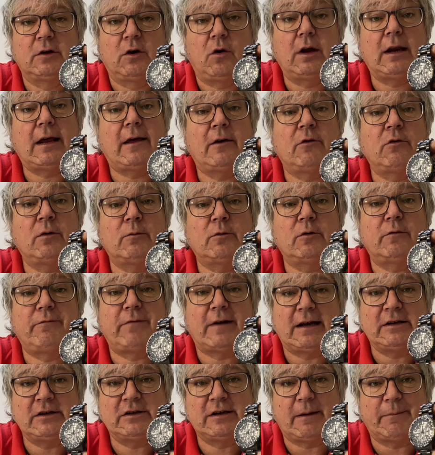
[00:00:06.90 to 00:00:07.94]
Hola de nuevo
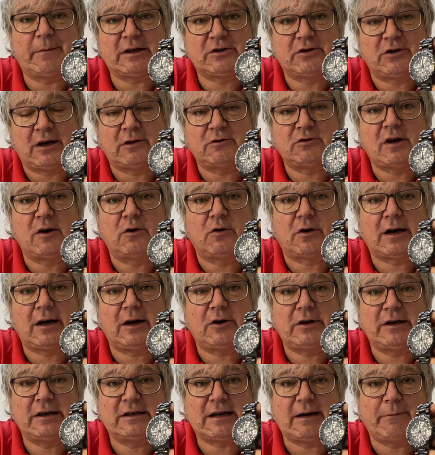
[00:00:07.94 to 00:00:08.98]
fans y apasionados a los
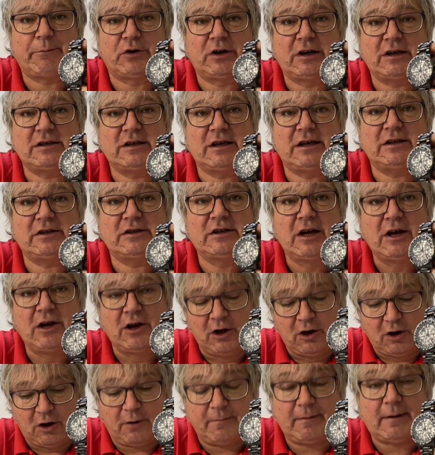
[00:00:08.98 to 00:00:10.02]
relojes japoneses,
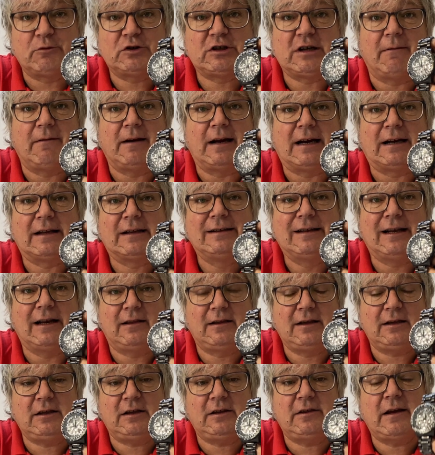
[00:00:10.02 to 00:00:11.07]
hoy vamos a hablar del
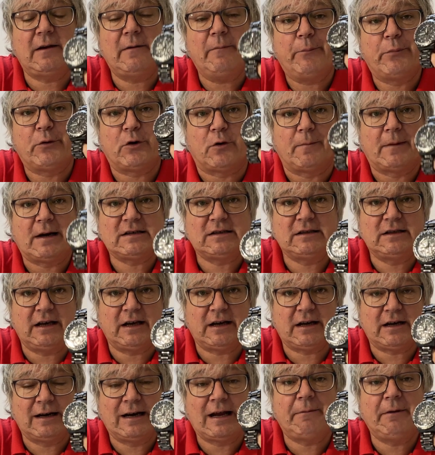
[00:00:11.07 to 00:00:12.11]
Citizen
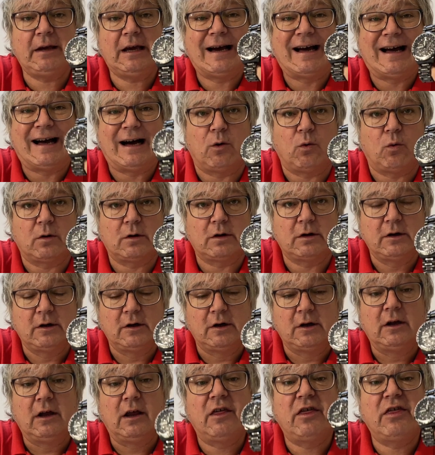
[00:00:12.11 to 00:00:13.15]
Master Navi Hawk
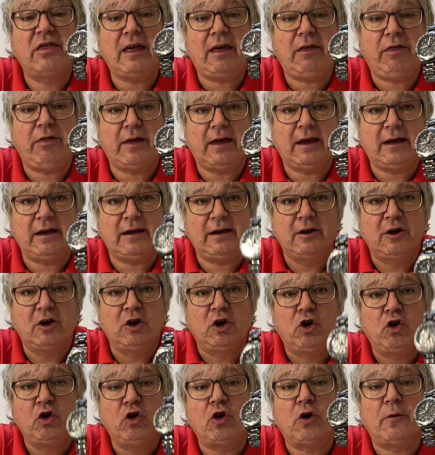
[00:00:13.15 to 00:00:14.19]
CC
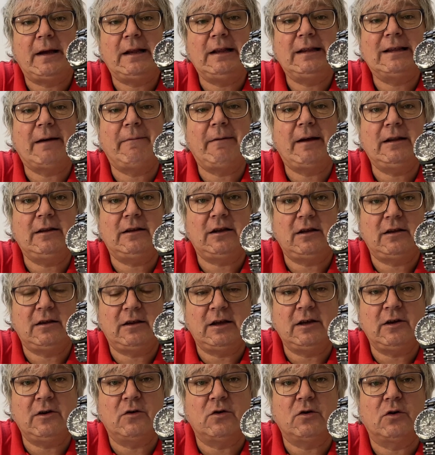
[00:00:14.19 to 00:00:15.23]

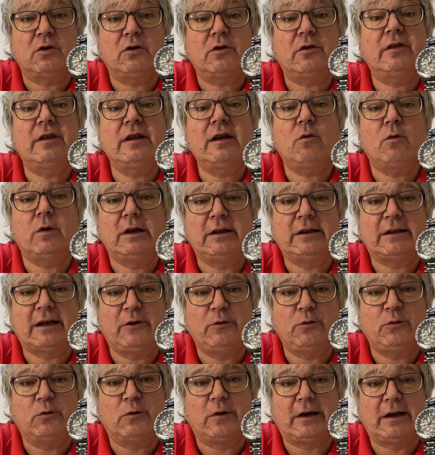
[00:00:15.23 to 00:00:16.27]

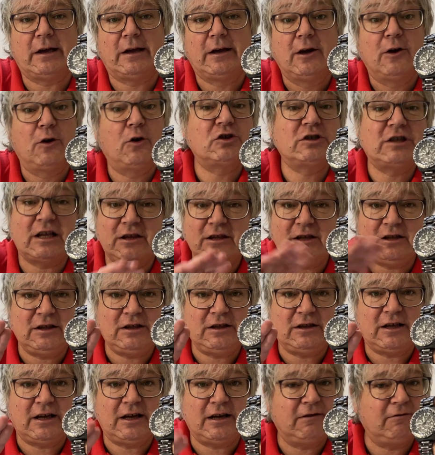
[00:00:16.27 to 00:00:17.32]
902551 e Los de
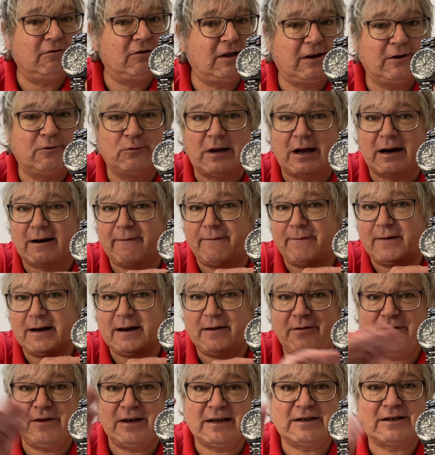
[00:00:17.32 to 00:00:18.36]
Citizen tienen unas
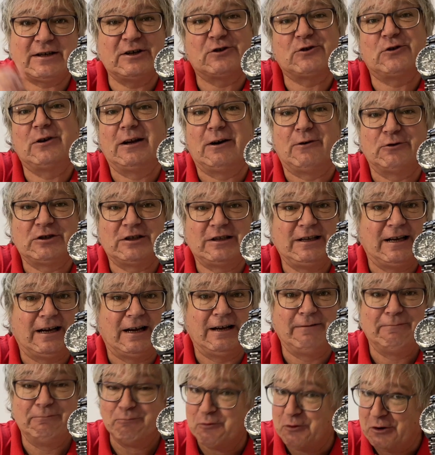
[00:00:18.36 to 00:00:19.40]
referencias que son la hostia,
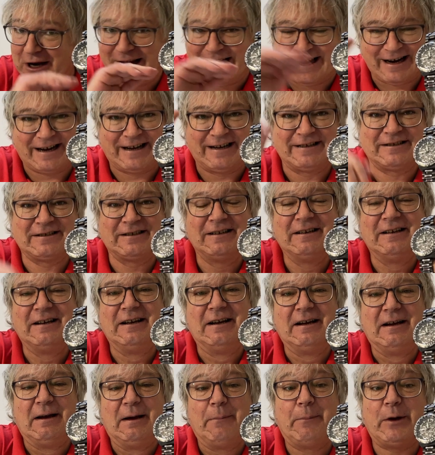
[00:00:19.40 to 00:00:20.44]
muy largas.
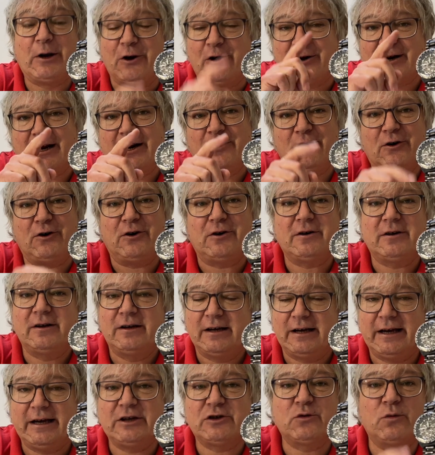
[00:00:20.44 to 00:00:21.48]
Pero el reloj
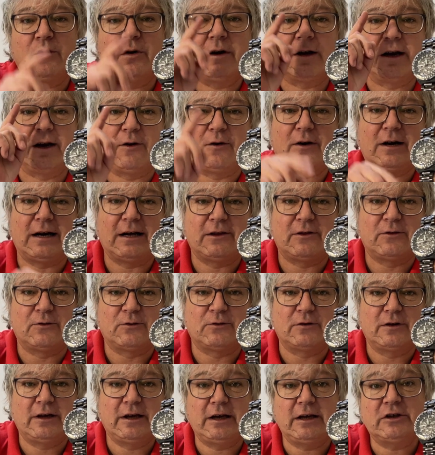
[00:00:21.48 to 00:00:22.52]
es un
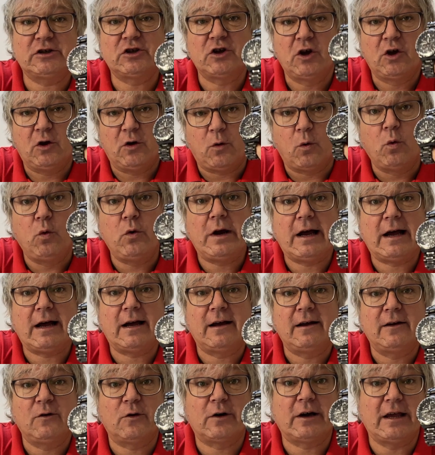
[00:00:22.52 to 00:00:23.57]
relojazo, es
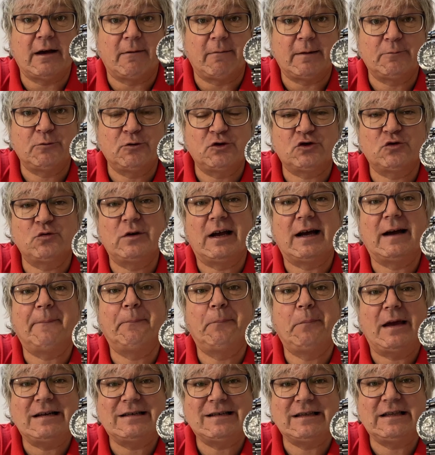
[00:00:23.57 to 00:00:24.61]
una, lo que llamamos una
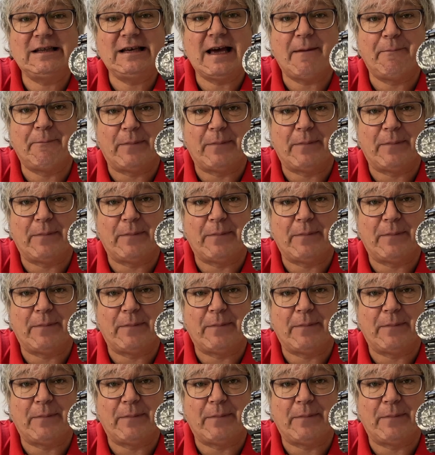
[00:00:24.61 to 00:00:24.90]
bestia